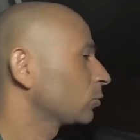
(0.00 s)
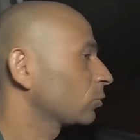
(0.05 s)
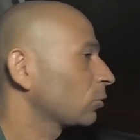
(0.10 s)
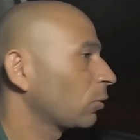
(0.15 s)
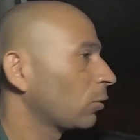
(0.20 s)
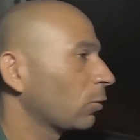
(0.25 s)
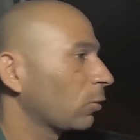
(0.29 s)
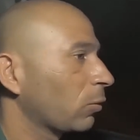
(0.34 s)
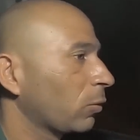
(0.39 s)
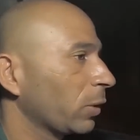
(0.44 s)

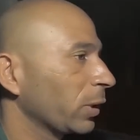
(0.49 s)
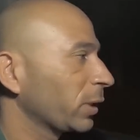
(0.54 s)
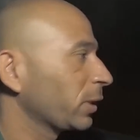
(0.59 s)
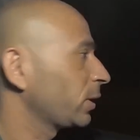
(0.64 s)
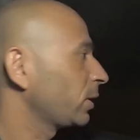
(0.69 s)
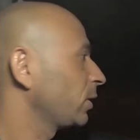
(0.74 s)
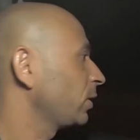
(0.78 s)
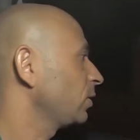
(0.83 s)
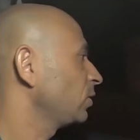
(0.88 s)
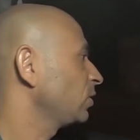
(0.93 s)
tocou
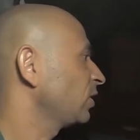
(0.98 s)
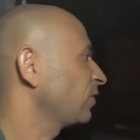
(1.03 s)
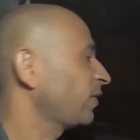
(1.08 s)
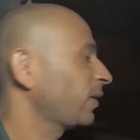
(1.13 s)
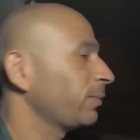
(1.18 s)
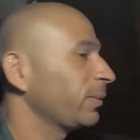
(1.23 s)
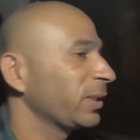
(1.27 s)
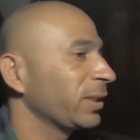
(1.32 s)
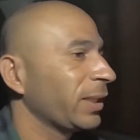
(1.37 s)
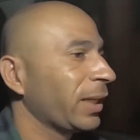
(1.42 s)
aqui, já
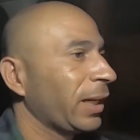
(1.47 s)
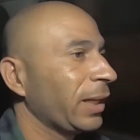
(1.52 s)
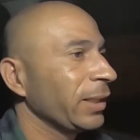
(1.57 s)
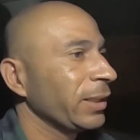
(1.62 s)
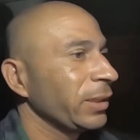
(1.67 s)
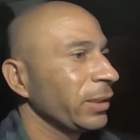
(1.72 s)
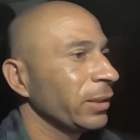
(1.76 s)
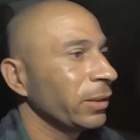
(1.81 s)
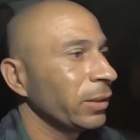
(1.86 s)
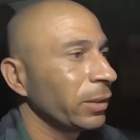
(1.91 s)
vai me dar
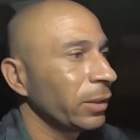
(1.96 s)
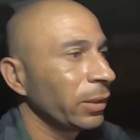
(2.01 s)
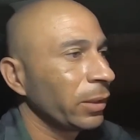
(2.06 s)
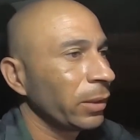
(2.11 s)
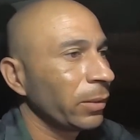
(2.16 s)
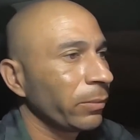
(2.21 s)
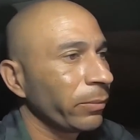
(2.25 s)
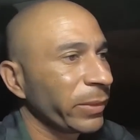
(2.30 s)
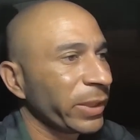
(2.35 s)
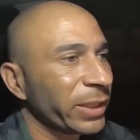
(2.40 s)
aí
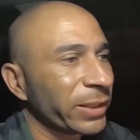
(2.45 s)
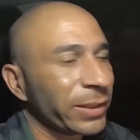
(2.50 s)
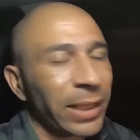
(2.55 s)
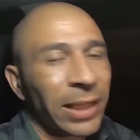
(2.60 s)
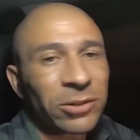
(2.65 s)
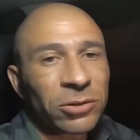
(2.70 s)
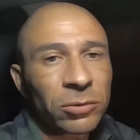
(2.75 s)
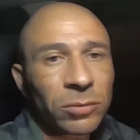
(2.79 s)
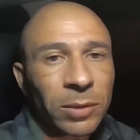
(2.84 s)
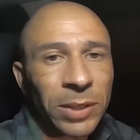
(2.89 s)

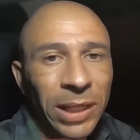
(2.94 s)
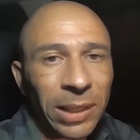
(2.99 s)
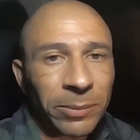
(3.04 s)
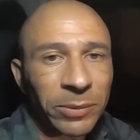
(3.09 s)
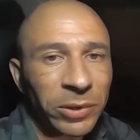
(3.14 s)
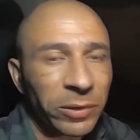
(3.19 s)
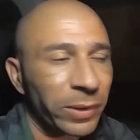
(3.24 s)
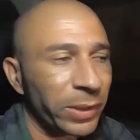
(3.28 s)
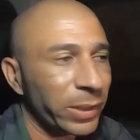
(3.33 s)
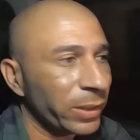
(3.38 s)
metade do
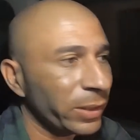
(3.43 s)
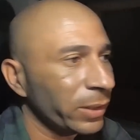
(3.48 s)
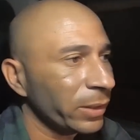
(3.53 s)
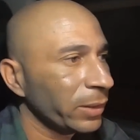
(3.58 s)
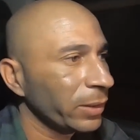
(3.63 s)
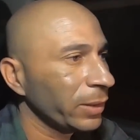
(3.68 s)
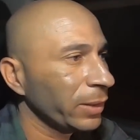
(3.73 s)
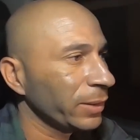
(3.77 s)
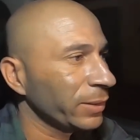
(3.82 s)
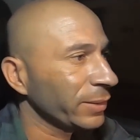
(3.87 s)
caminho
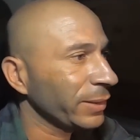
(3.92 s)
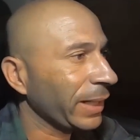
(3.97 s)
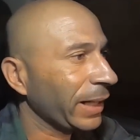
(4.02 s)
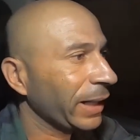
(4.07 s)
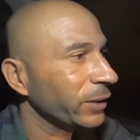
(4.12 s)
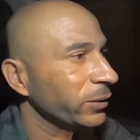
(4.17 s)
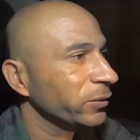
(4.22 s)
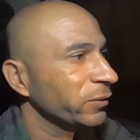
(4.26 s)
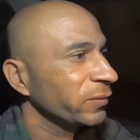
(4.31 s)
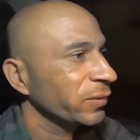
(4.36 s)
aí
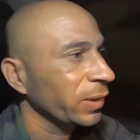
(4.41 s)
andado.